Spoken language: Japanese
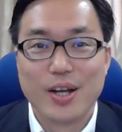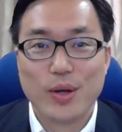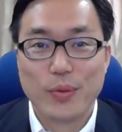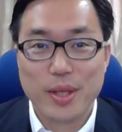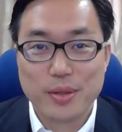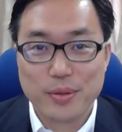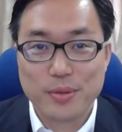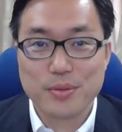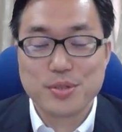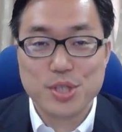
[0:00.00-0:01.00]
本年度
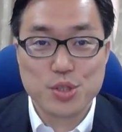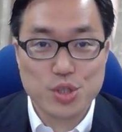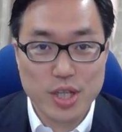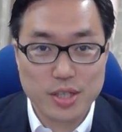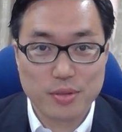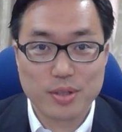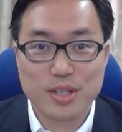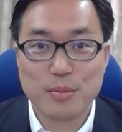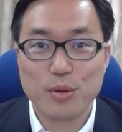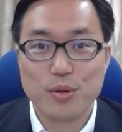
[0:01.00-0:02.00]
の新入社員の
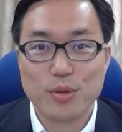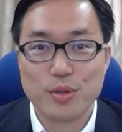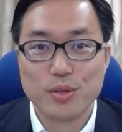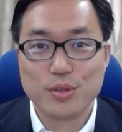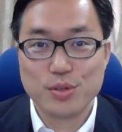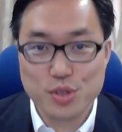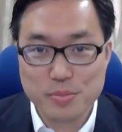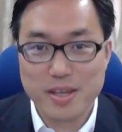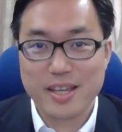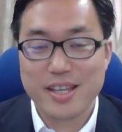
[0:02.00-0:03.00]
方も
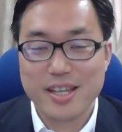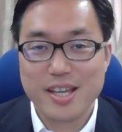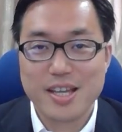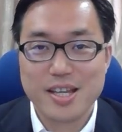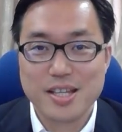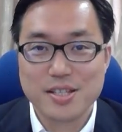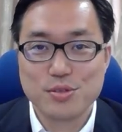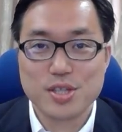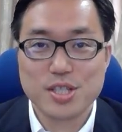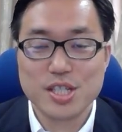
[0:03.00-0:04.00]
11名
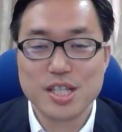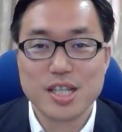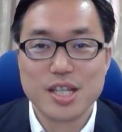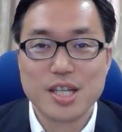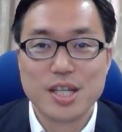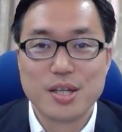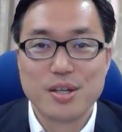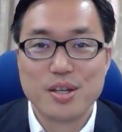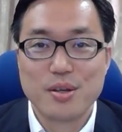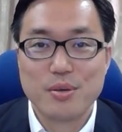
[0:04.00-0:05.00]
入社し、
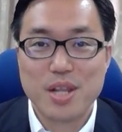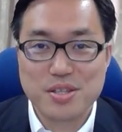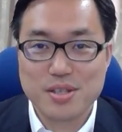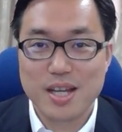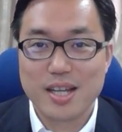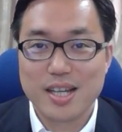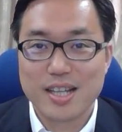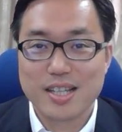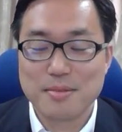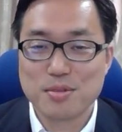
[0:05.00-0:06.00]
フレッシュな
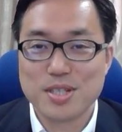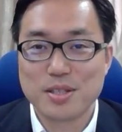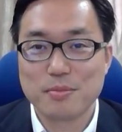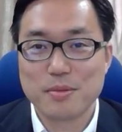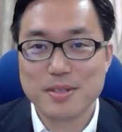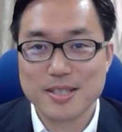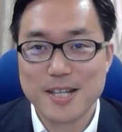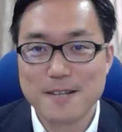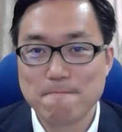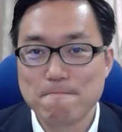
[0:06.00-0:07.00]
気持ちだと思います
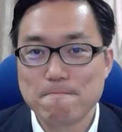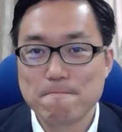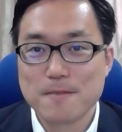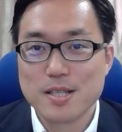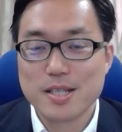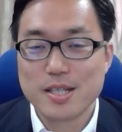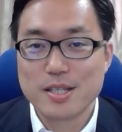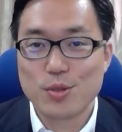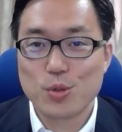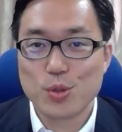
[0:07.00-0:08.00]
が、
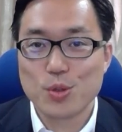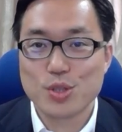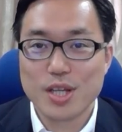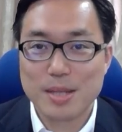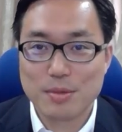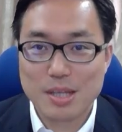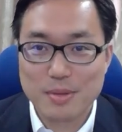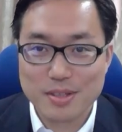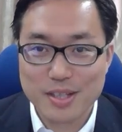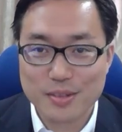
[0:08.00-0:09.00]
そろそろ疲れも溜
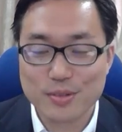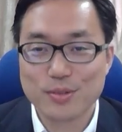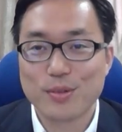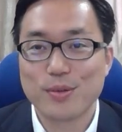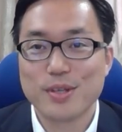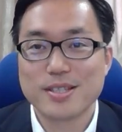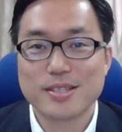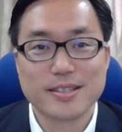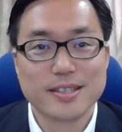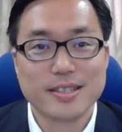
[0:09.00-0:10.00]
まってくるところです。